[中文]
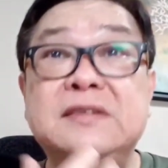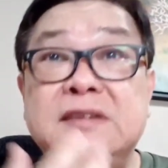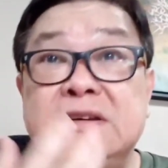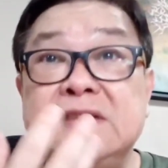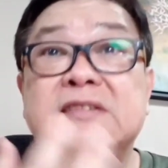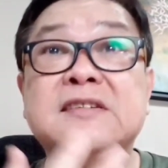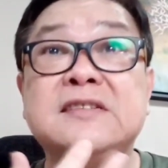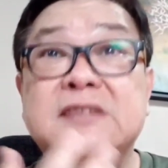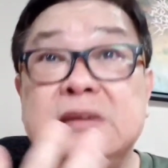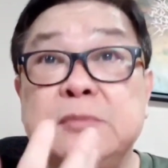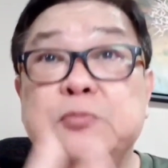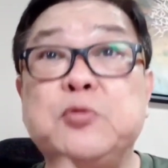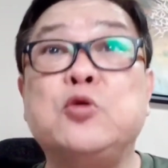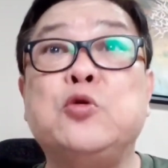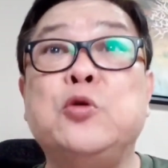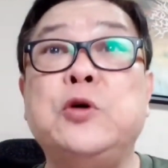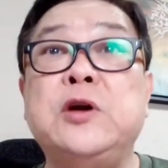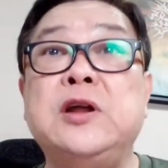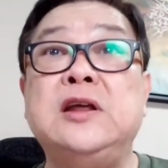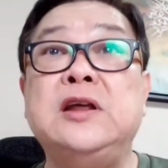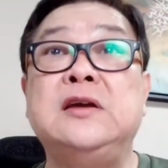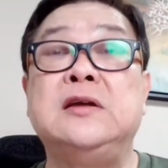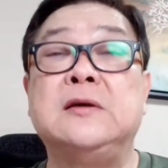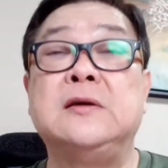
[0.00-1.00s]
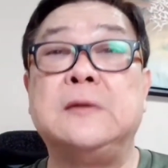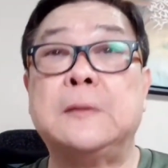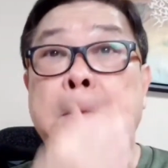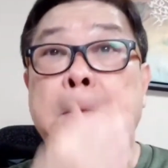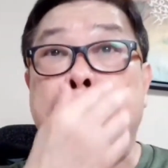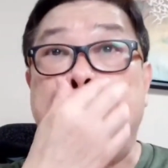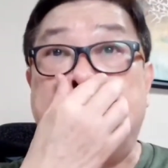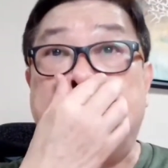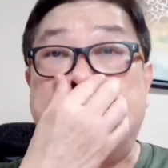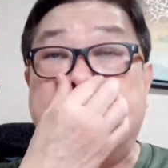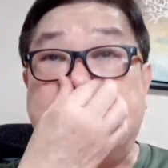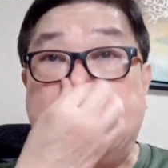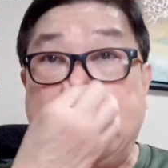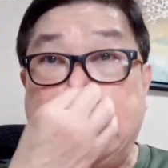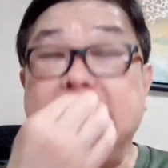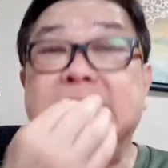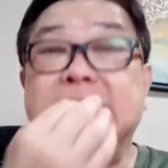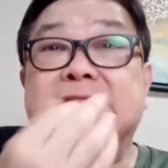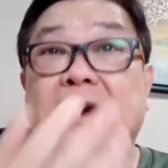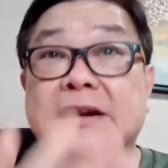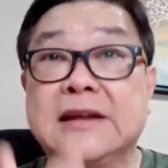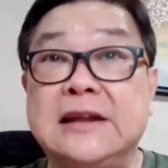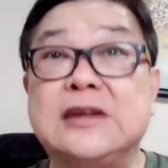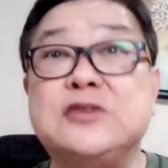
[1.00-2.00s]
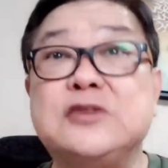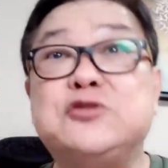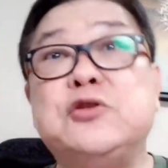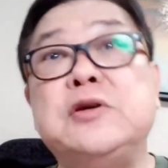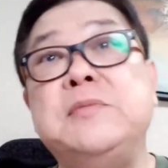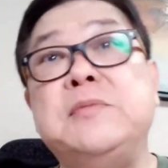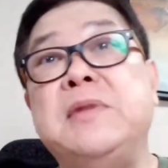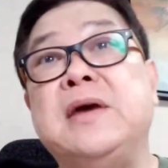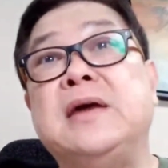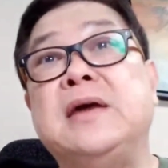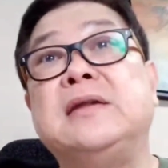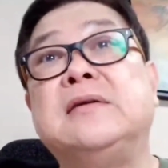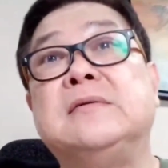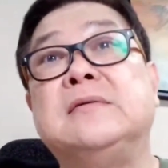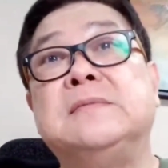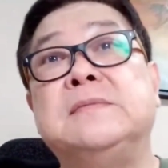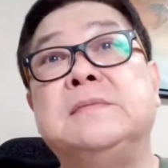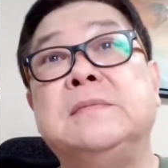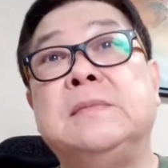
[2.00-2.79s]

其实是不规律的，也影响你的睡眠哦。